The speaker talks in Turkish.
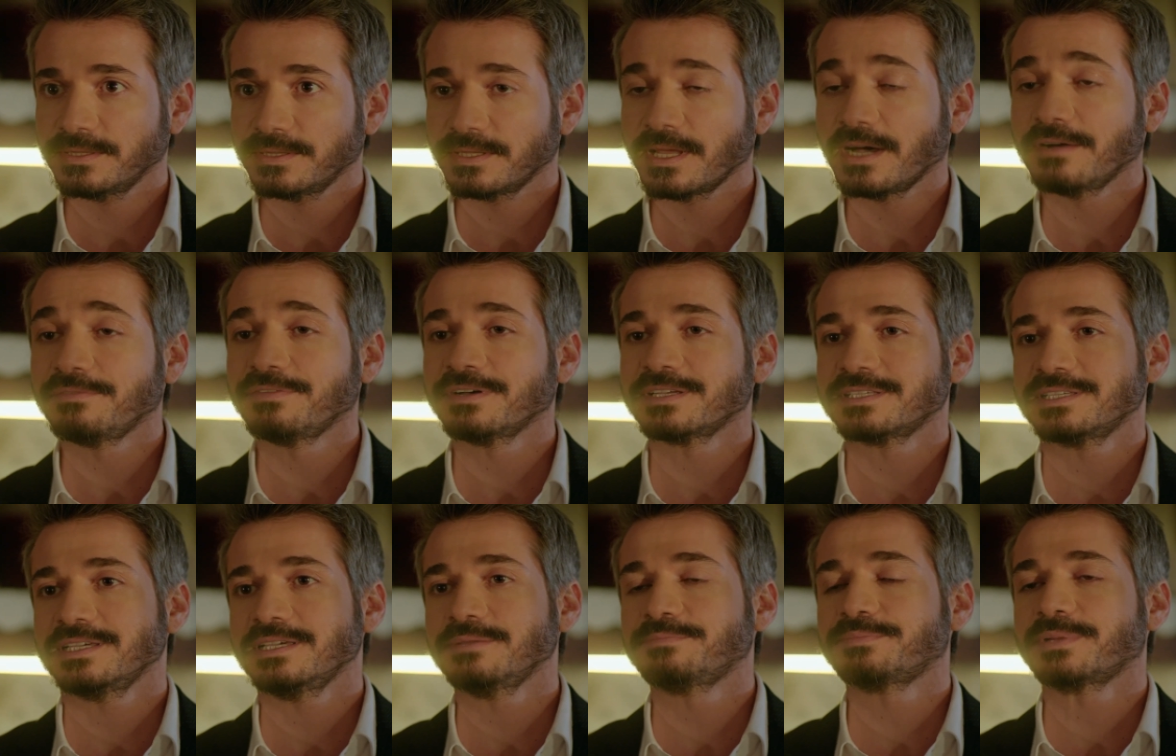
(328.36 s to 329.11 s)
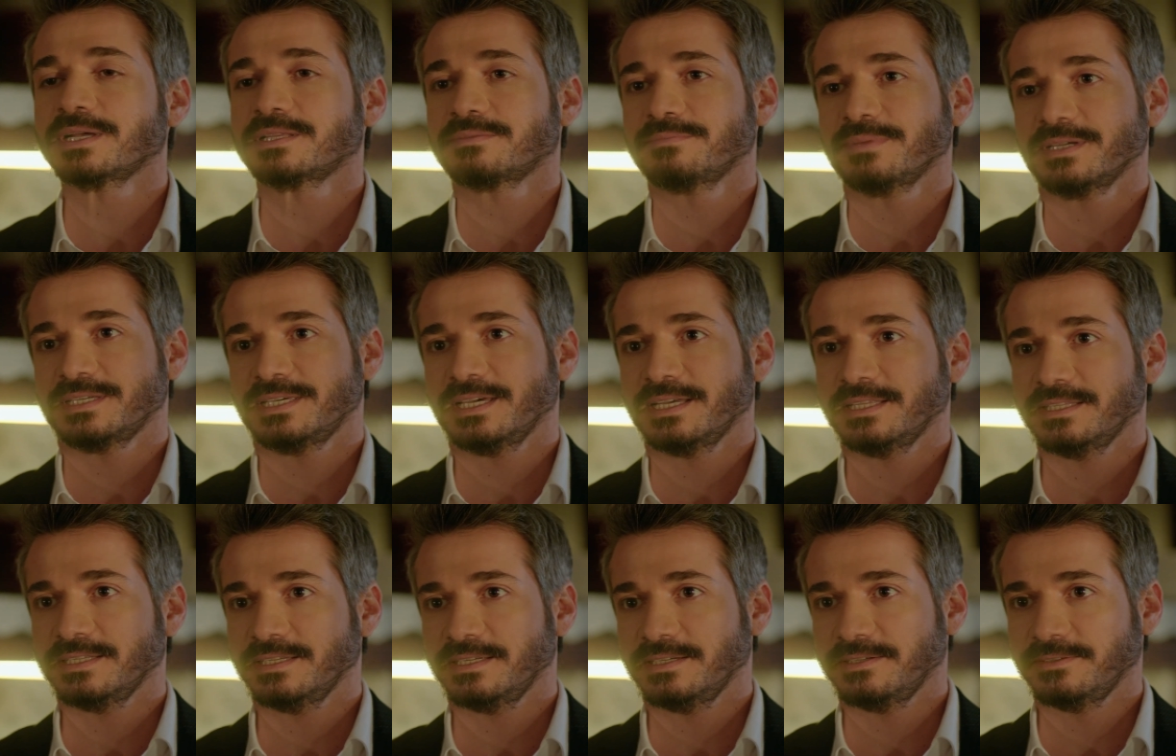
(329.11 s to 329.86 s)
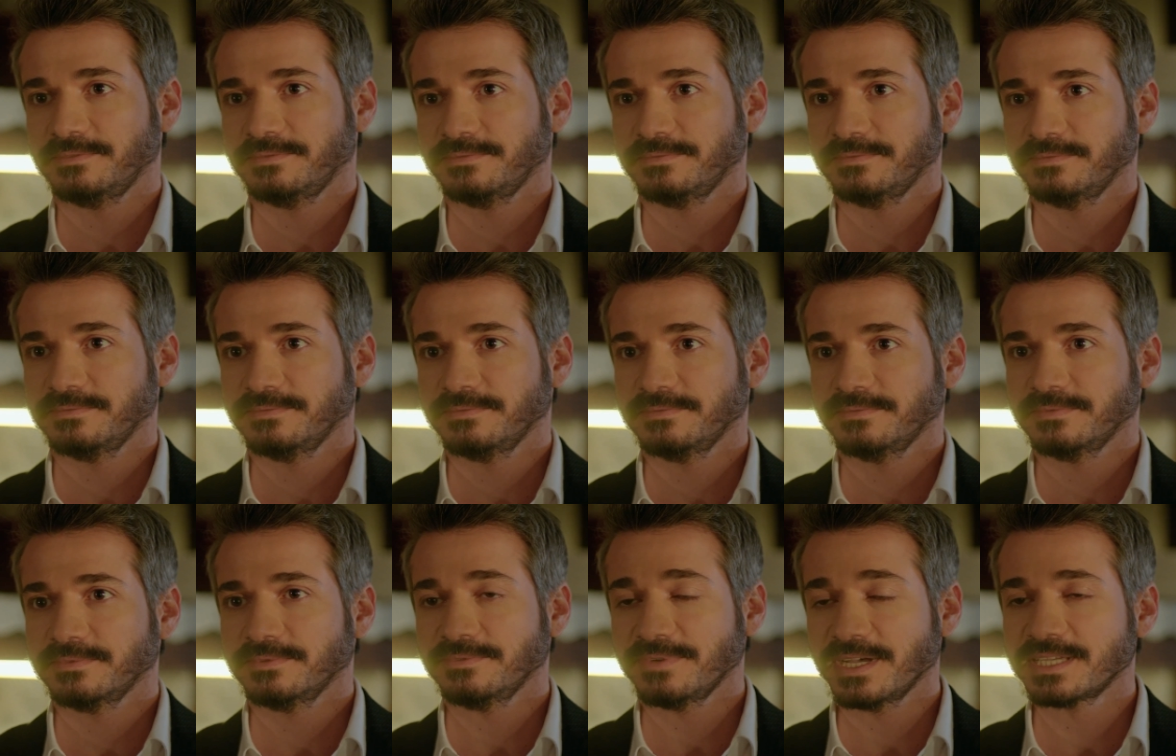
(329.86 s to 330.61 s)
Daha fazla yıpratma kendini.
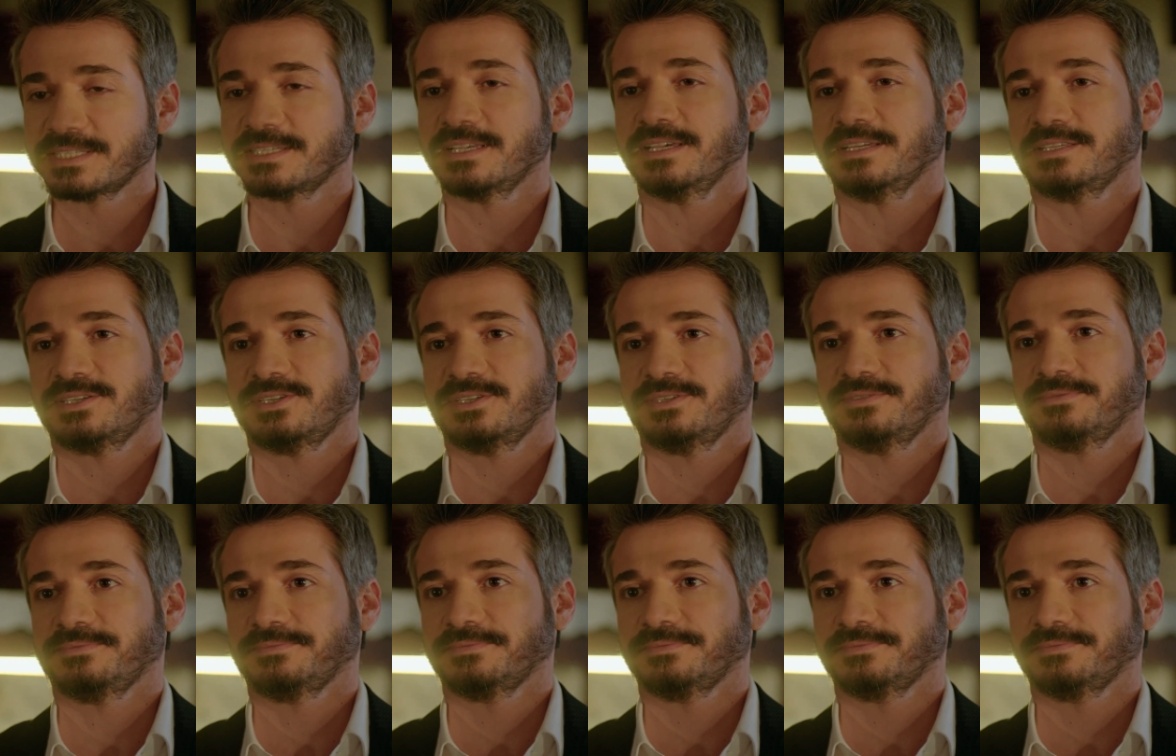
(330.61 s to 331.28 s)
Vazgeç.